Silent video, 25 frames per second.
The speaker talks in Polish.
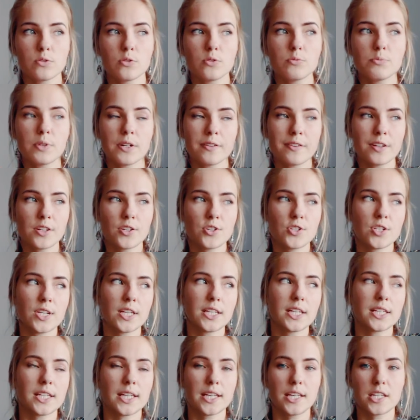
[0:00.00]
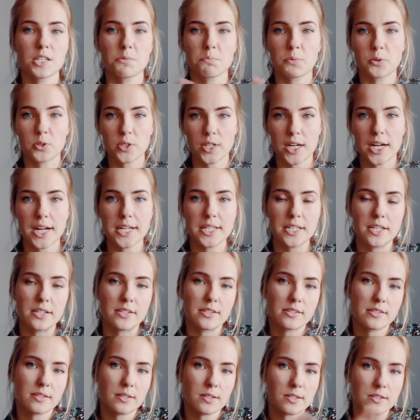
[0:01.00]
umawiać się na takie
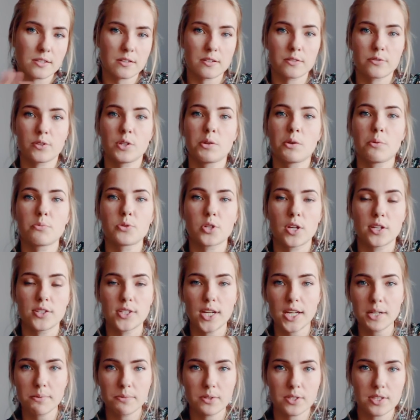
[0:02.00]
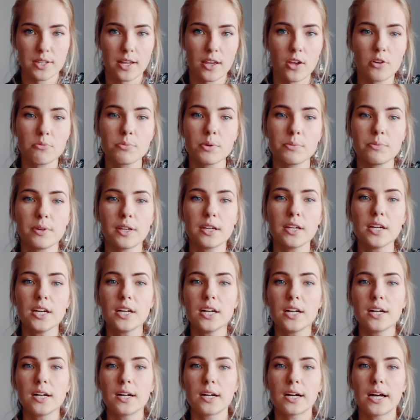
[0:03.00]
spotkanie z, ze swoimi przyjaciółmi, znajomymi,
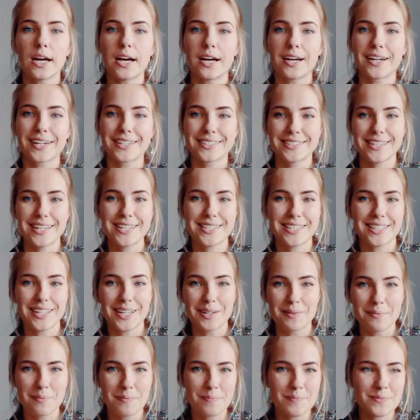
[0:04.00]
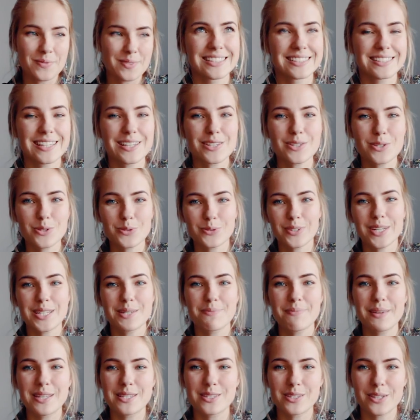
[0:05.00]
e, gdzieś tam
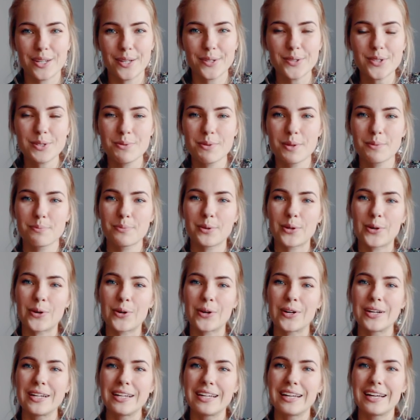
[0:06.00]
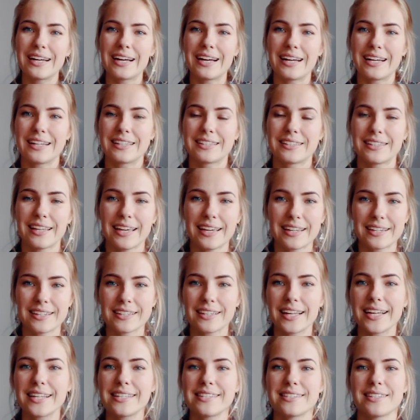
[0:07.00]
zasuwać między ludźmi, bo e, te
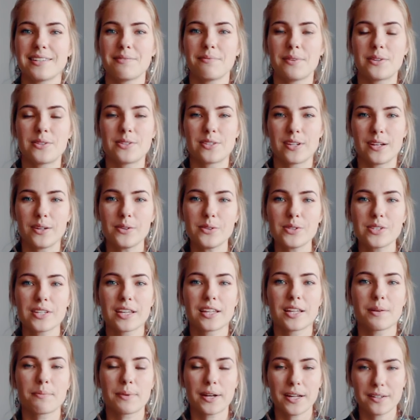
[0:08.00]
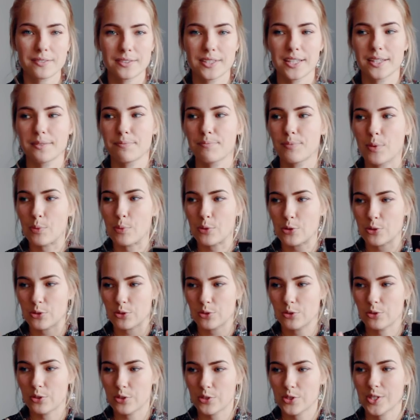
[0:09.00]
relacje międzyludzkie naprawdę
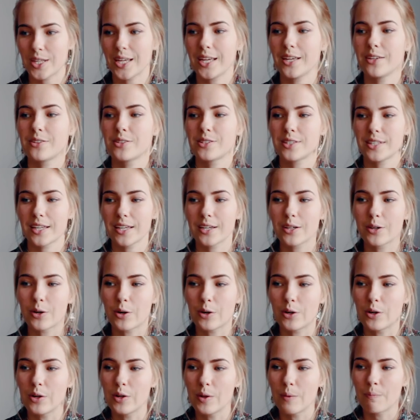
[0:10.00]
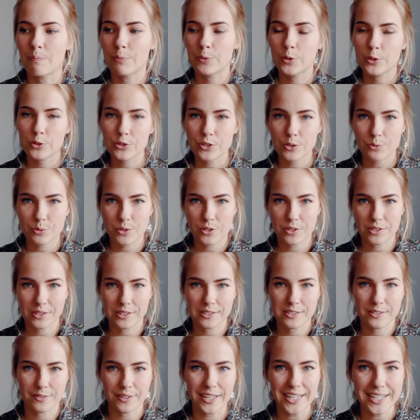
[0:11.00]
prostu dostaję z tego dużą
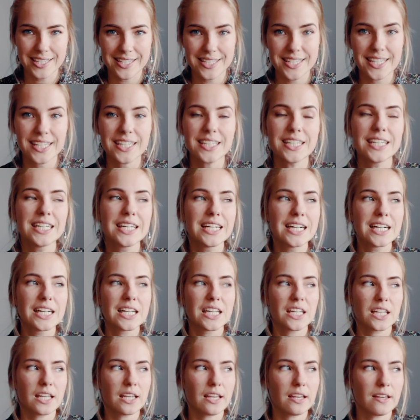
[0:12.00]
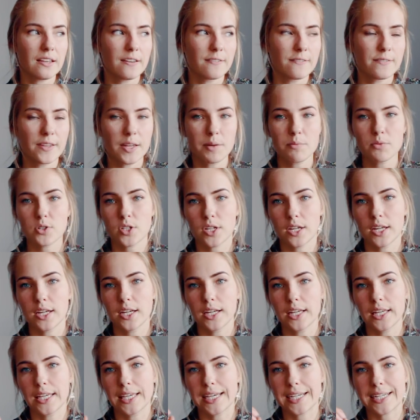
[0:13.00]
satysfakcję i wiem, że
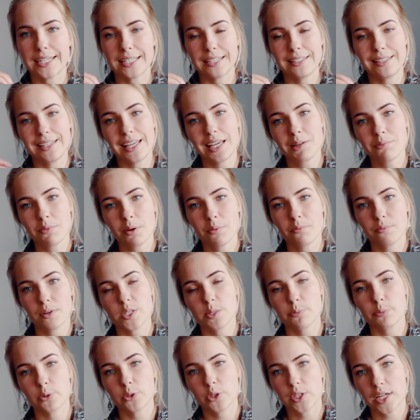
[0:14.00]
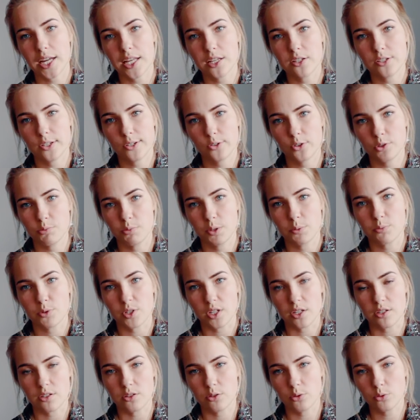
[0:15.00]
jak nie mam spotkań z ludźmi
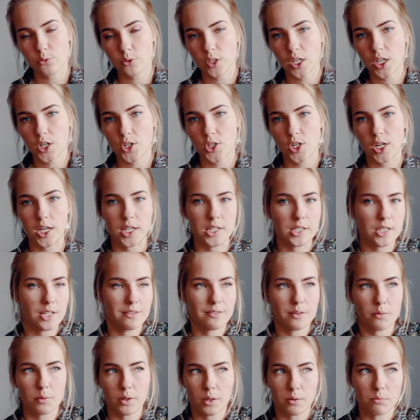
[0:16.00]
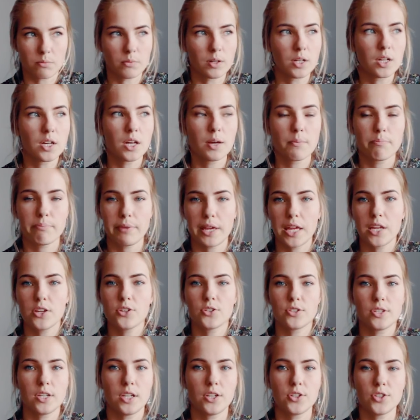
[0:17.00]
przez długi czas, nie wiem, tam
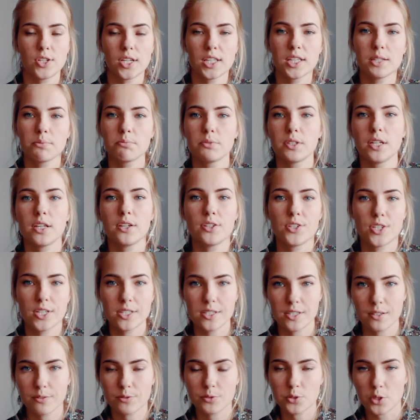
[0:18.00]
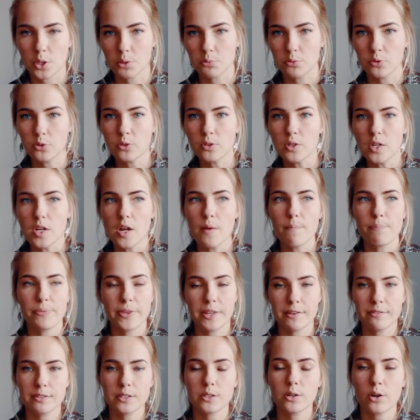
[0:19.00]
5 dni, 7 dni siedzę w domu,
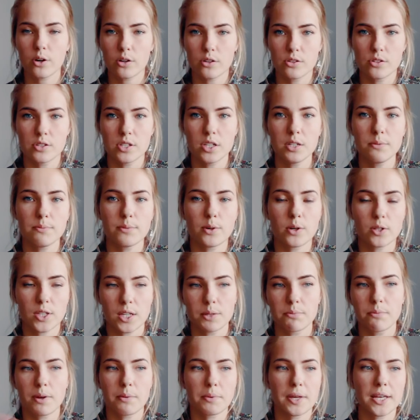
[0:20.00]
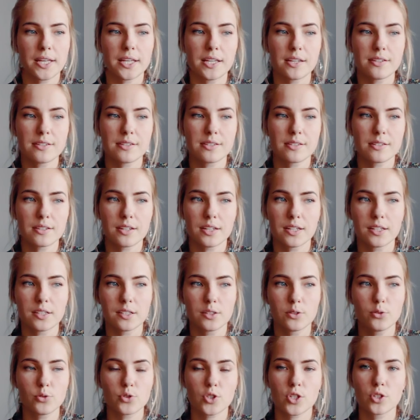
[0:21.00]
nie wychodzę, bo tam mam jakiś
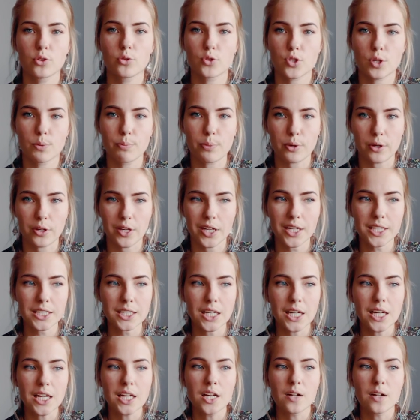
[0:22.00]
e, duży, duży projekt,